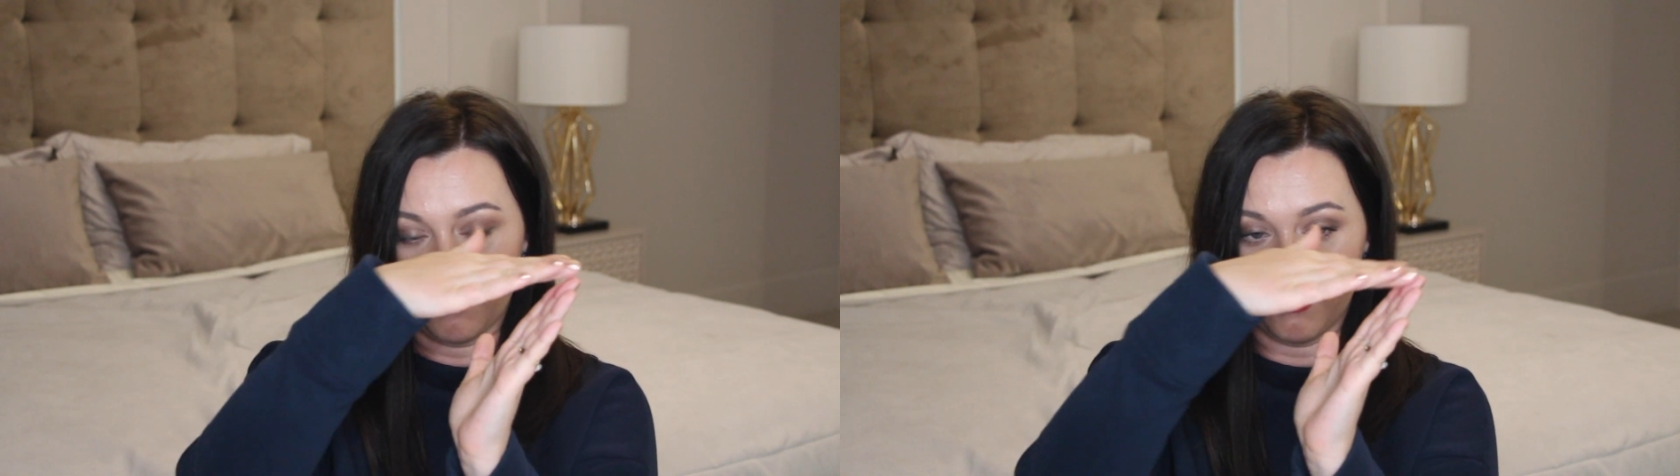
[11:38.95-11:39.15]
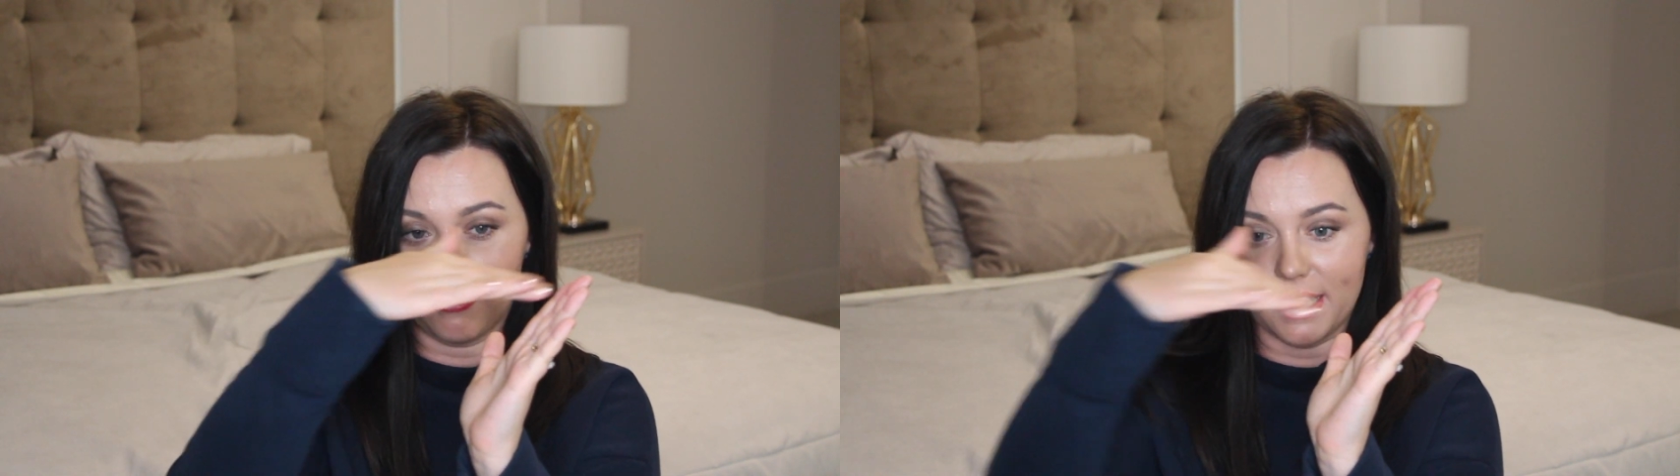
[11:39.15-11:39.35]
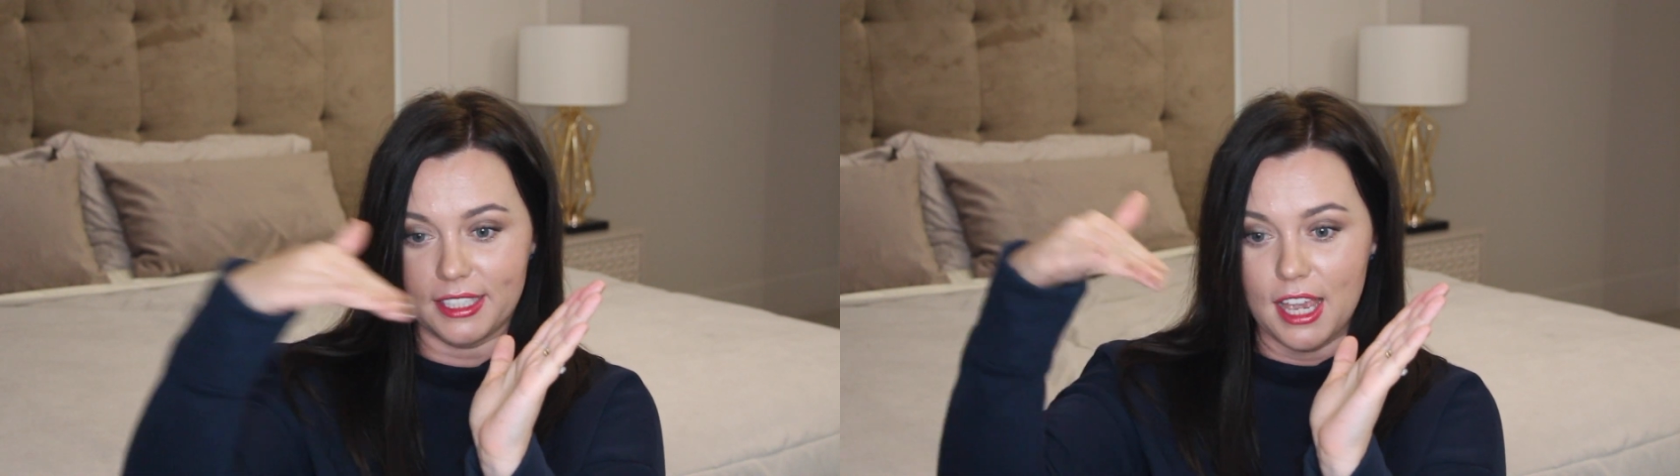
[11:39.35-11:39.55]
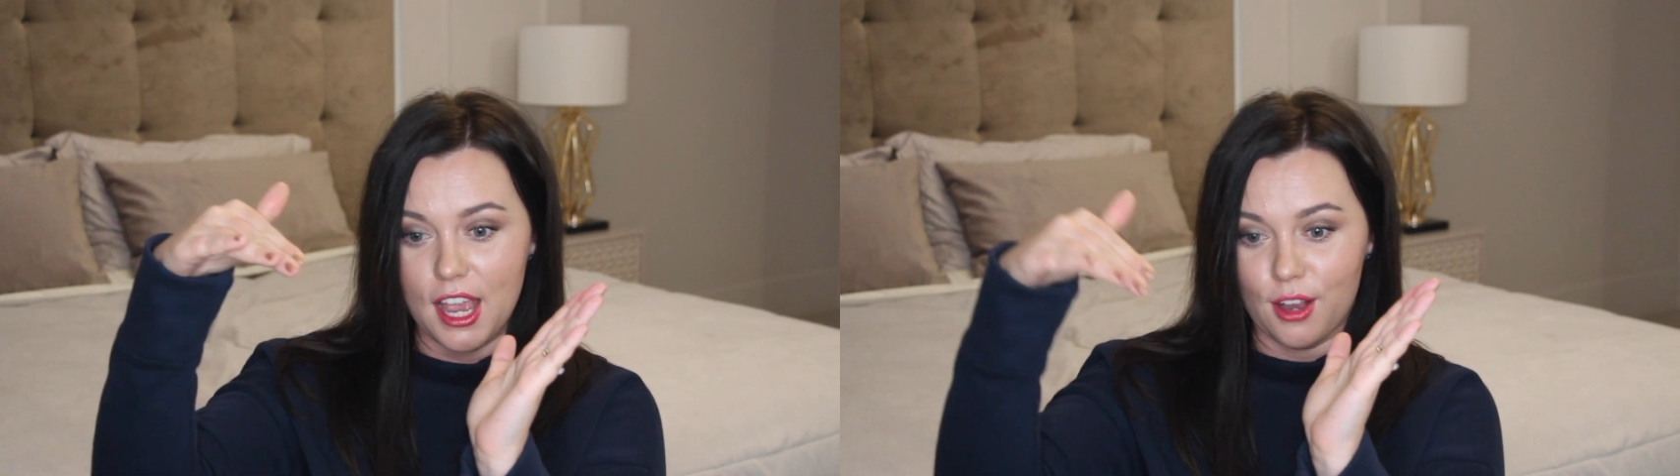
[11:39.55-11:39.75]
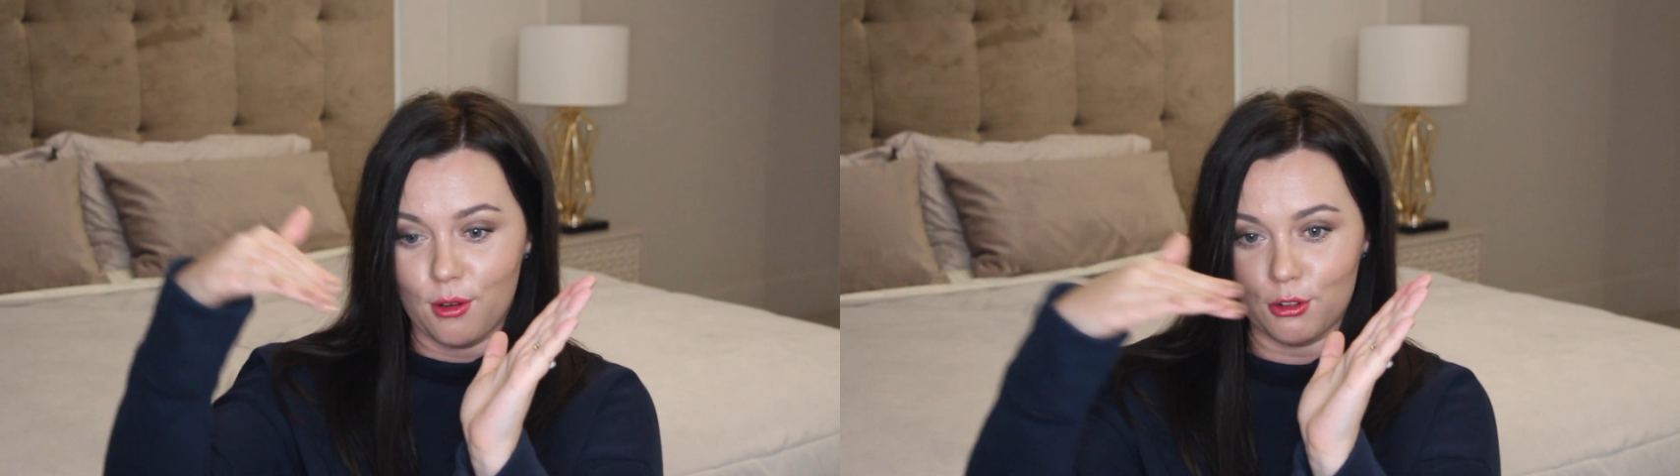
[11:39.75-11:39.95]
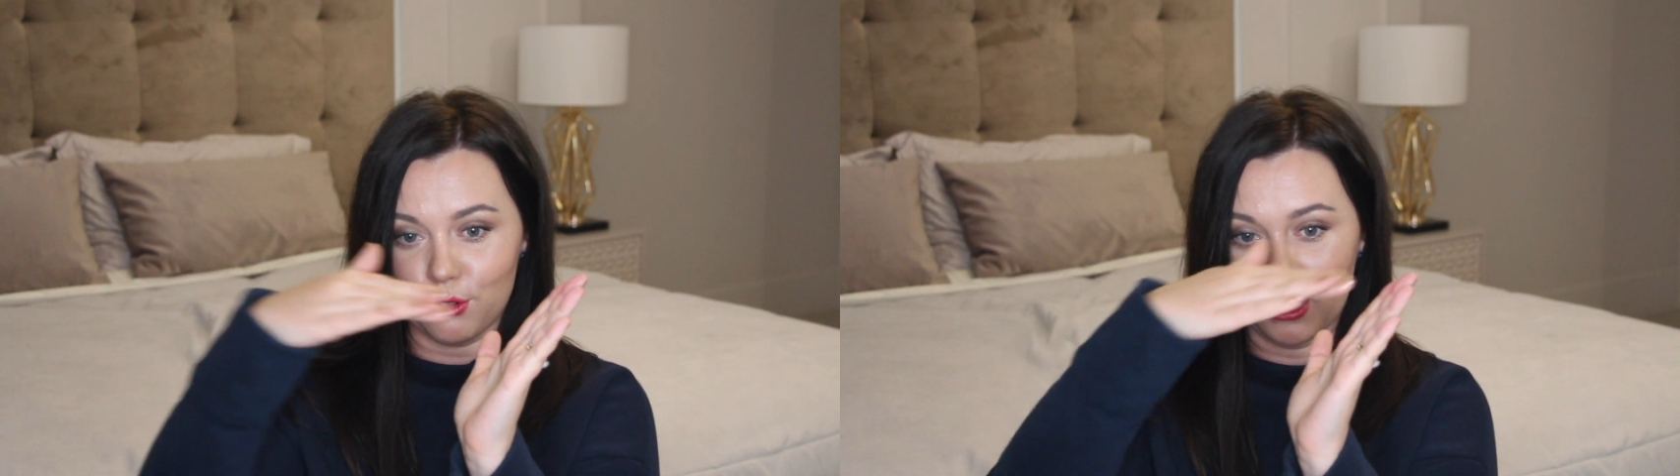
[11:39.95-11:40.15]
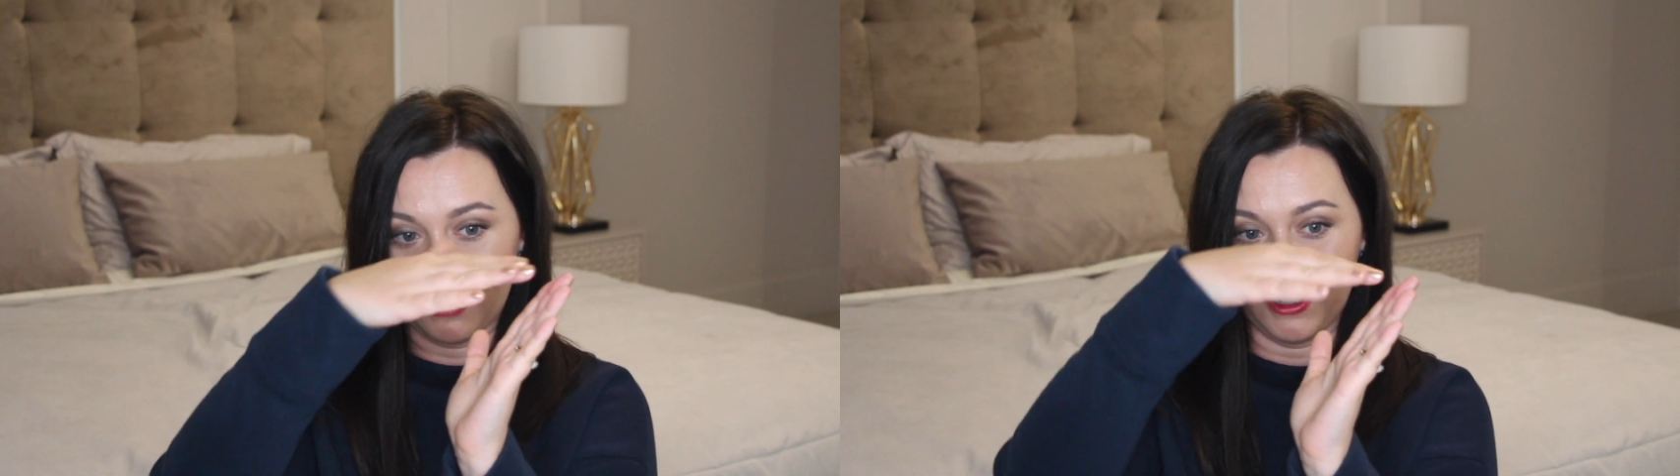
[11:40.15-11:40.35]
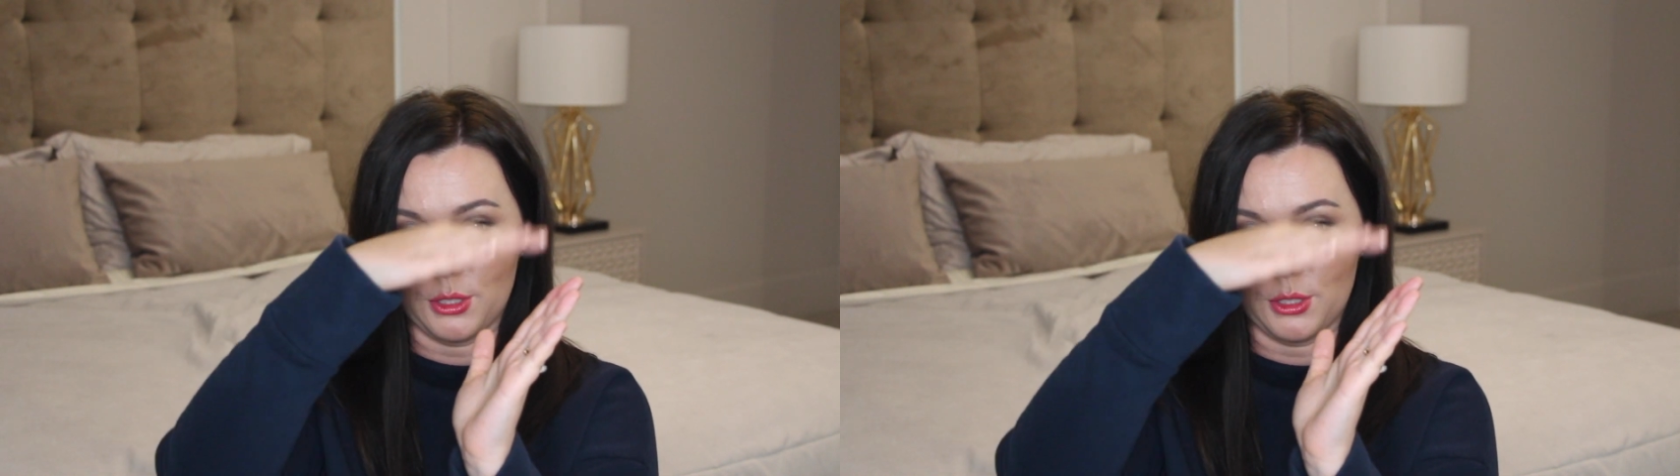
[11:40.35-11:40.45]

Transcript: вымывать кожу головы,